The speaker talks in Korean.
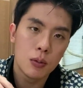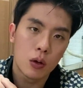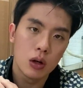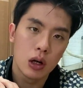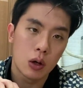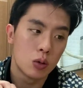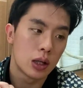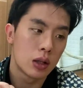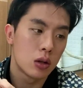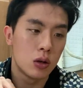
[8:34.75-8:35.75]
먹으려고
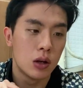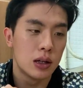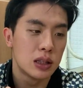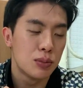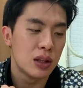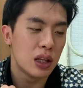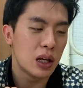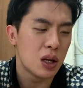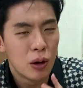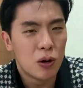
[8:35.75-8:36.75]
샀던
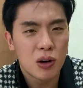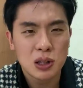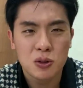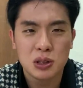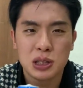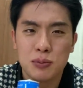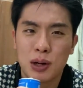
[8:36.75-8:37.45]
레스인데 매워가지고 지금